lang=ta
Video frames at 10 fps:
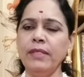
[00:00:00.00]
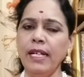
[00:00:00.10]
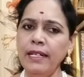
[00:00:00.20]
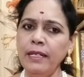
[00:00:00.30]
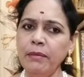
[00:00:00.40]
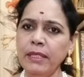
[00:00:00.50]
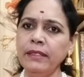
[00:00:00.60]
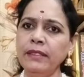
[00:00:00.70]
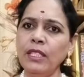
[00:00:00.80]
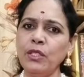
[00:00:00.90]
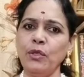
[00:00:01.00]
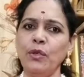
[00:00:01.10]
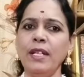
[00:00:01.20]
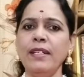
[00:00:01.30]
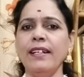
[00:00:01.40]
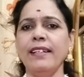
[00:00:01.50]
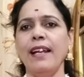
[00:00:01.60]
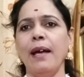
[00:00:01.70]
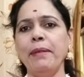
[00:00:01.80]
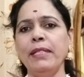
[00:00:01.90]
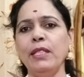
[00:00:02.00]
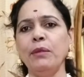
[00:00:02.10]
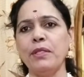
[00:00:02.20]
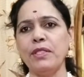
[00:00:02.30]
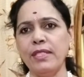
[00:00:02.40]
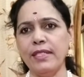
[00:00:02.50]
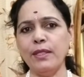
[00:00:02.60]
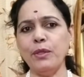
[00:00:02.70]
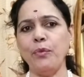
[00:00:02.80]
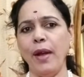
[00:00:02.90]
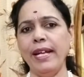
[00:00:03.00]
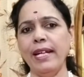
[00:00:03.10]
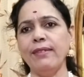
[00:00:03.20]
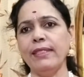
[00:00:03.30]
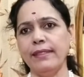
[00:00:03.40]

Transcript: எழில் மிகுந்த சோழ நாட்டில் அமைந்த ஒரு சிறு வைணவ